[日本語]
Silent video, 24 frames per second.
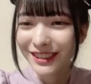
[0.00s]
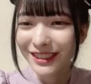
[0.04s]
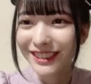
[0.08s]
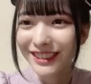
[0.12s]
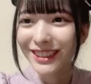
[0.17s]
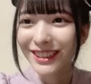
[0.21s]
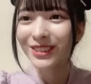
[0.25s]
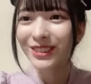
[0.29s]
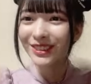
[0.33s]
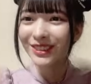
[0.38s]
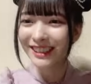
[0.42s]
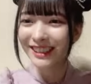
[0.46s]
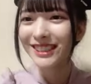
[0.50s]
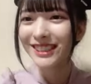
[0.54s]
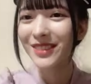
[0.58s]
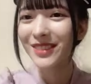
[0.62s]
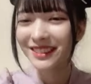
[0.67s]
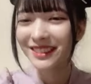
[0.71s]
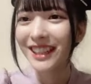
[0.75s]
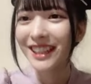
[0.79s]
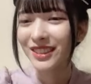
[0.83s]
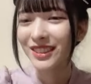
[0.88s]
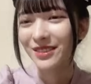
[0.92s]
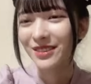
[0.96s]
でも韓
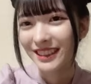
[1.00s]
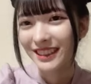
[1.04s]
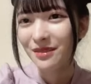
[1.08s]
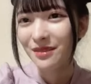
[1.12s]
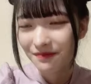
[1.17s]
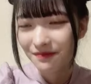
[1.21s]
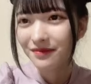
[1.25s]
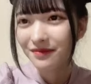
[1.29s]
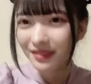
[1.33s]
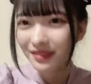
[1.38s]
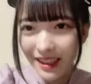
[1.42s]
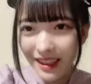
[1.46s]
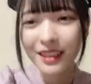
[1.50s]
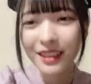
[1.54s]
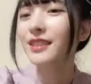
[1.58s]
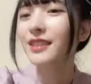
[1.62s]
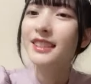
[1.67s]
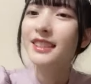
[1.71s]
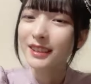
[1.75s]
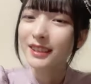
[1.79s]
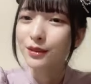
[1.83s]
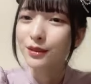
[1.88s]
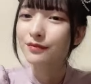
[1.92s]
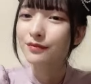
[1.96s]
国の恋愛も
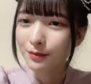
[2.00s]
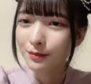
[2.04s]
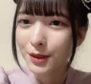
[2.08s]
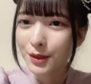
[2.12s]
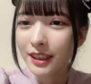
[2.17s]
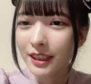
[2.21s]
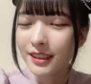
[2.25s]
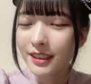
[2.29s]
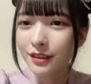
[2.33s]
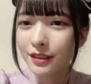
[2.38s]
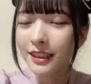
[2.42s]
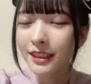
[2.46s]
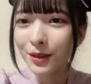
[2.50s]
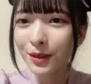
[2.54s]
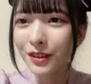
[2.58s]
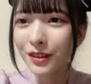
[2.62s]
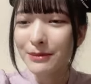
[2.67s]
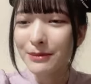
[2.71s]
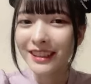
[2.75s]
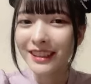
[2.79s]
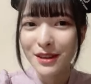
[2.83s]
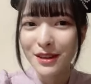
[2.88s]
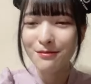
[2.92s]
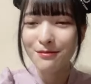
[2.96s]
のはなんか
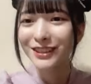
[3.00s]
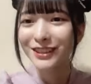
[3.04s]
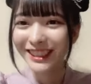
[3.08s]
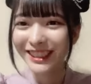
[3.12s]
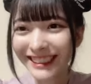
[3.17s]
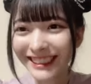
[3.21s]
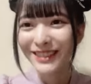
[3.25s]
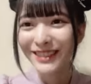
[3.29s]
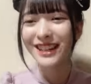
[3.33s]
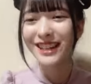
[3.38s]
すごい